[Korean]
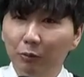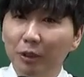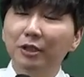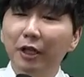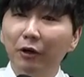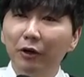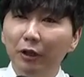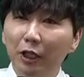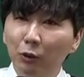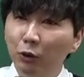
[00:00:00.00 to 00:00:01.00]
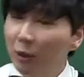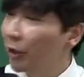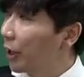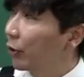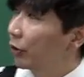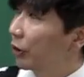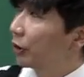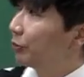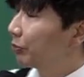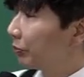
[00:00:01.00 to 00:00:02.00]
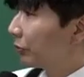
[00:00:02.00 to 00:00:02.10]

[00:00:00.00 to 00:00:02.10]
비슷해요. 사실 동자마디라는 것들은